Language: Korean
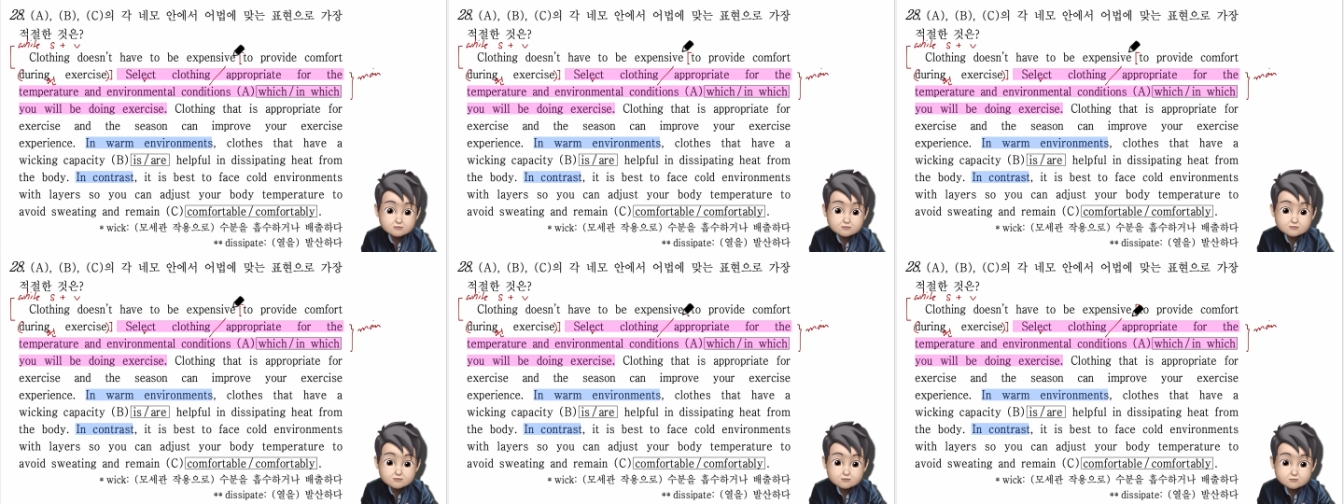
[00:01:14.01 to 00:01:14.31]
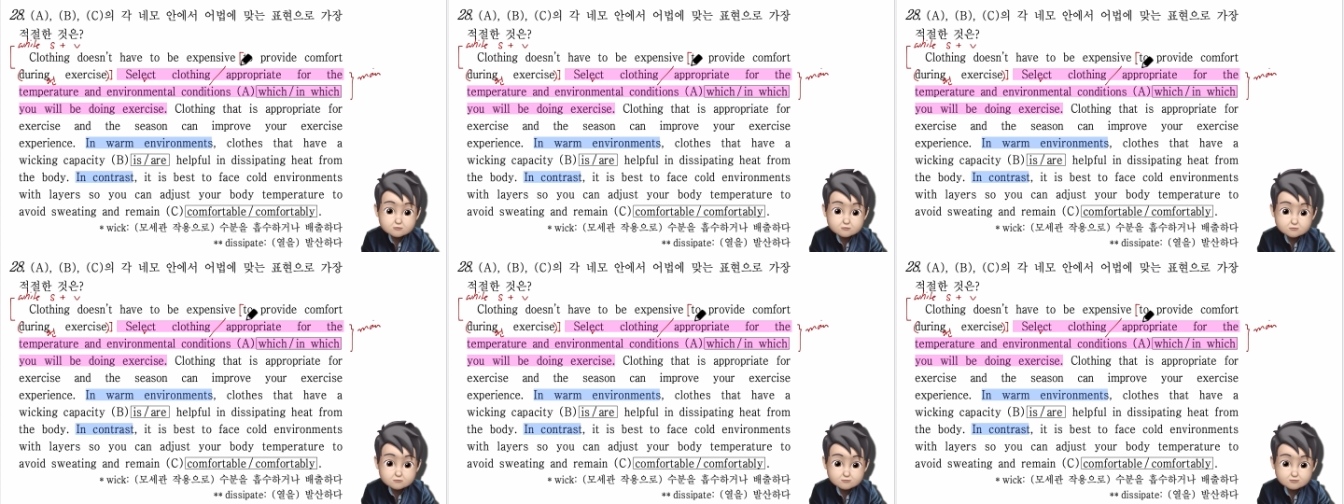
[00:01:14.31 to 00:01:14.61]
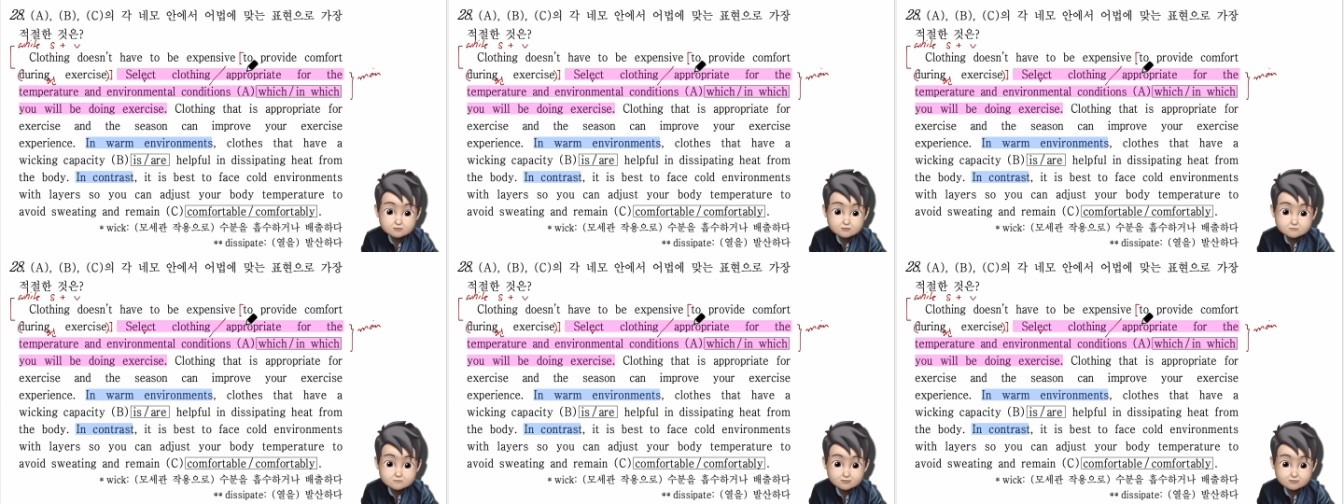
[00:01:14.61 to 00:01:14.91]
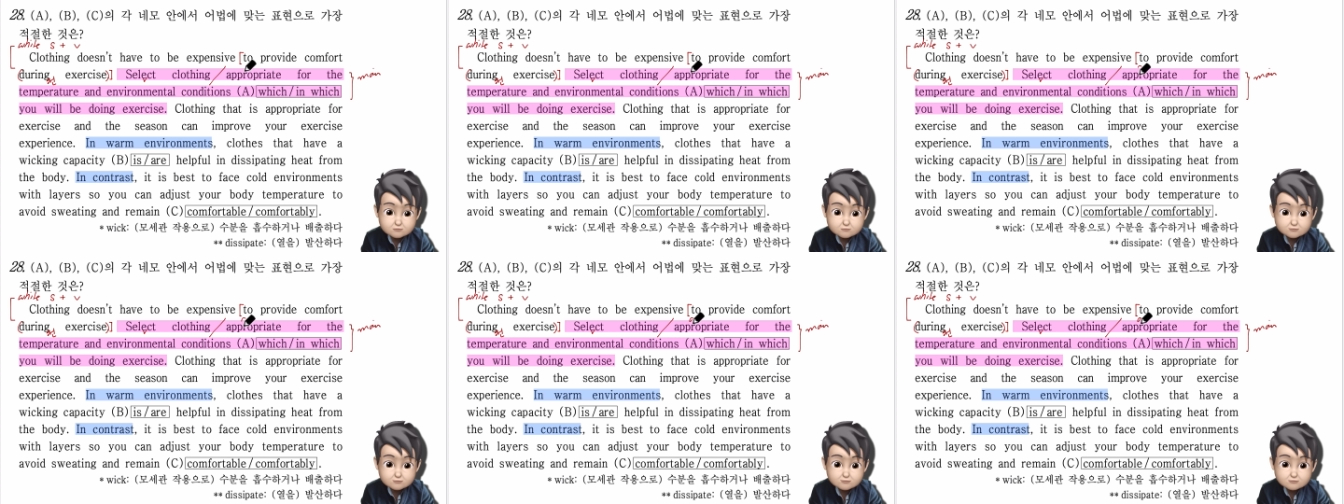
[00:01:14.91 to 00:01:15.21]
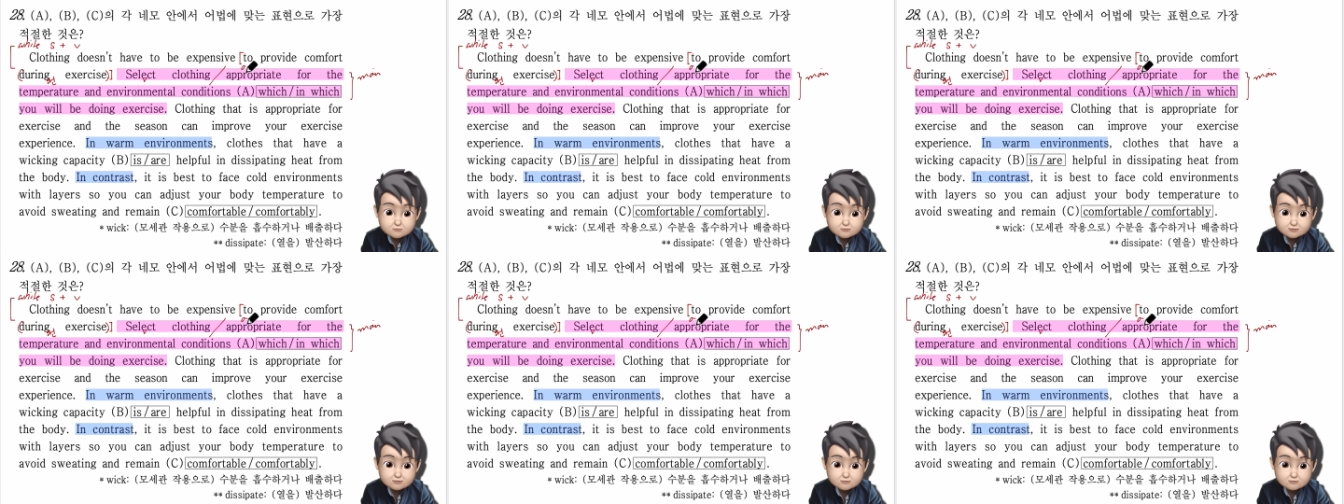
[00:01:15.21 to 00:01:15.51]
형용사가 바로
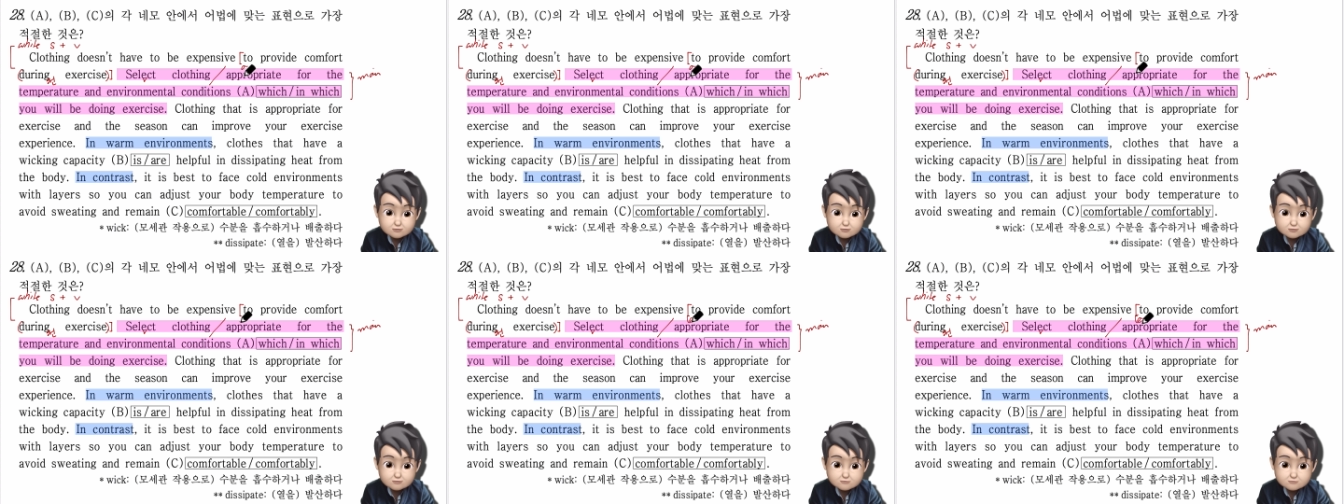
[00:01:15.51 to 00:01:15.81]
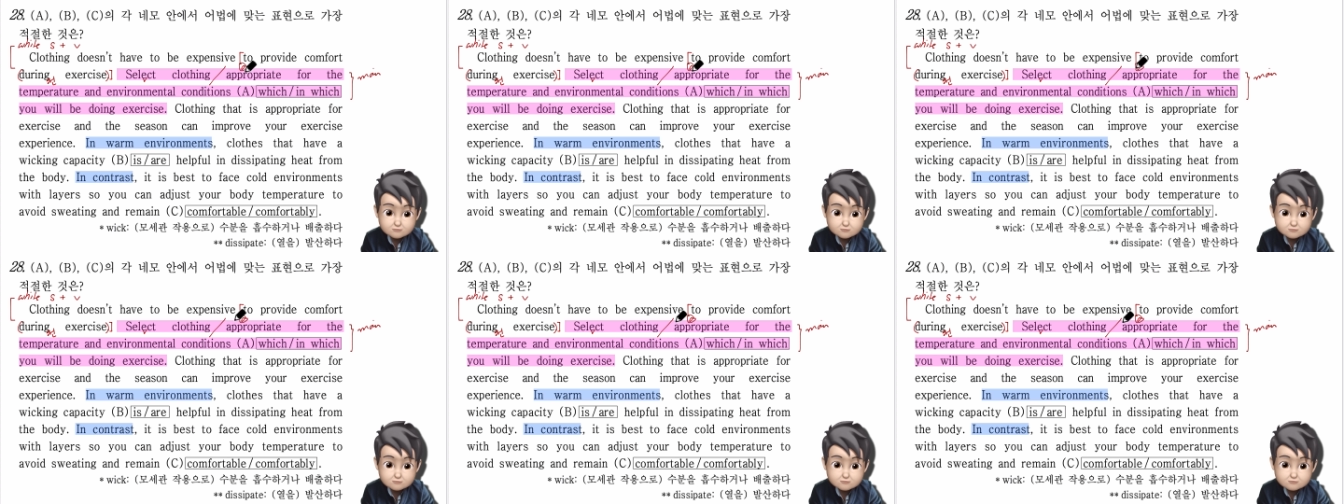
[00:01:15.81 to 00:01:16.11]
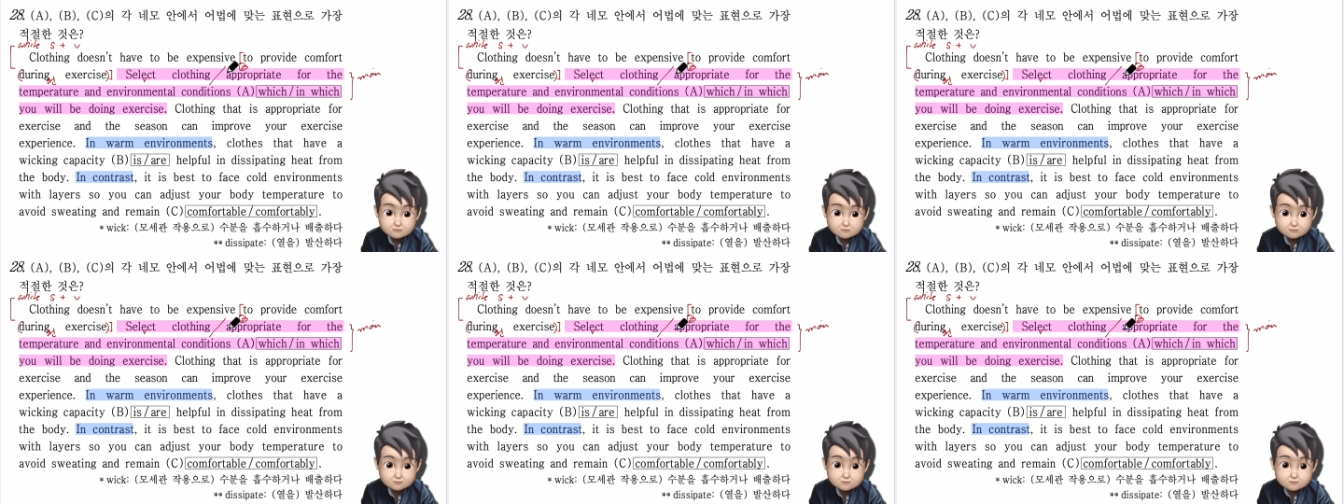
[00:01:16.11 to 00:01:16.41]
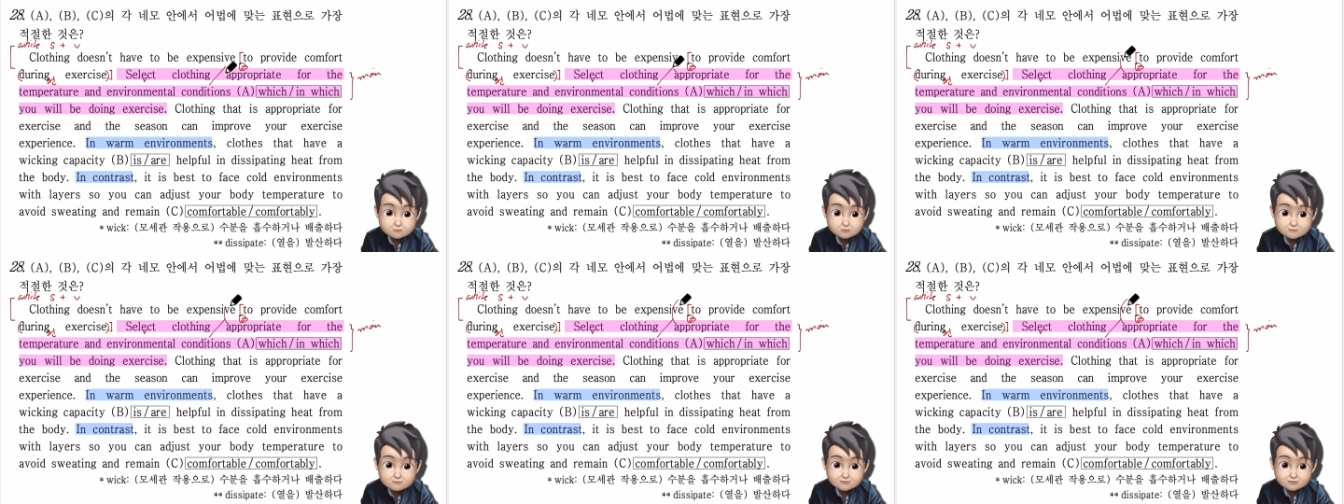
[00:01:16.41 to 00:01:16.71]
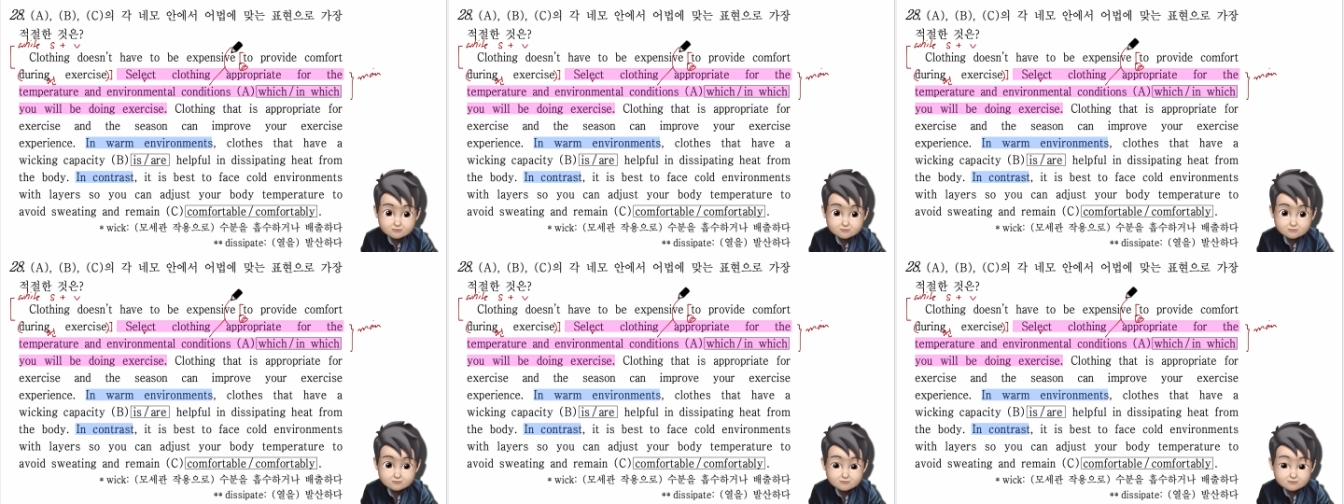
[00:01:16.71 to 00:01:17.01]
튀어나왔다는 거는 여기 뭐가
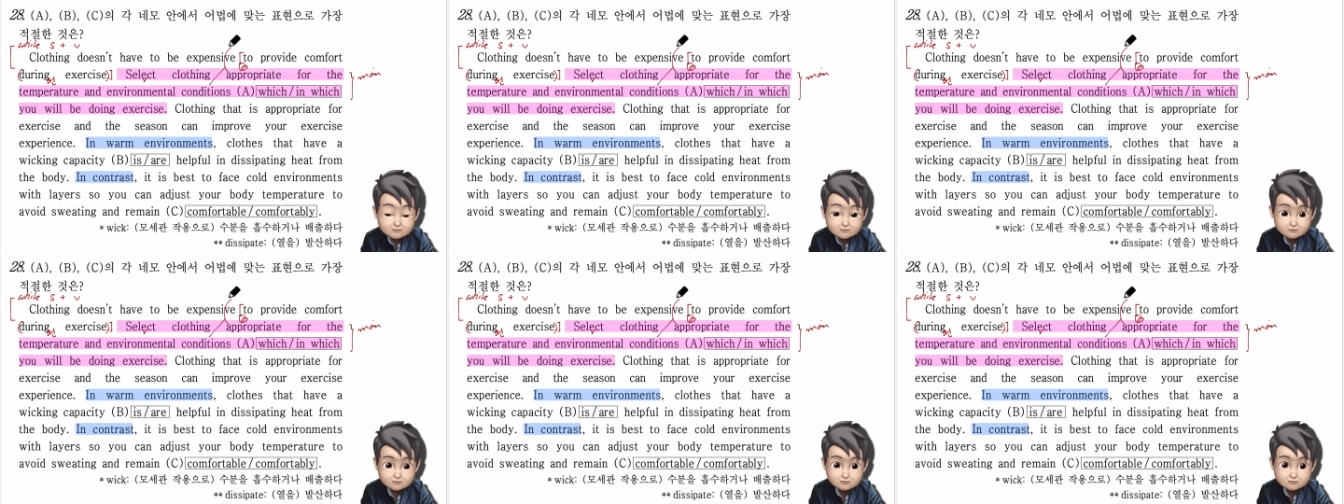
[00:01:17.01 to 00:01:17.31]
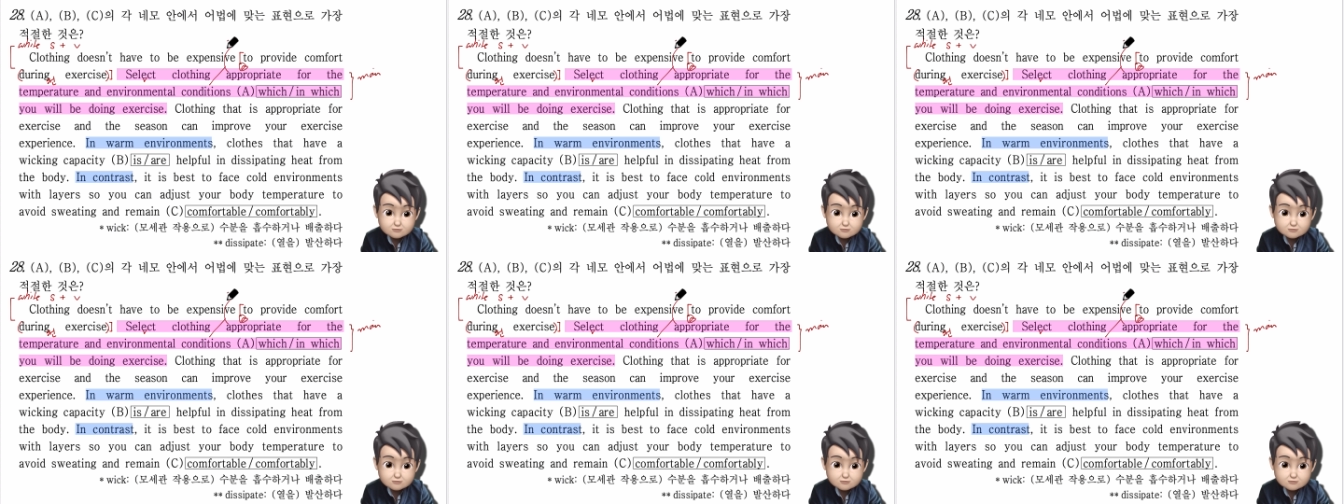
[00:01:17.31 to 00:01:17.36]
빠져있지?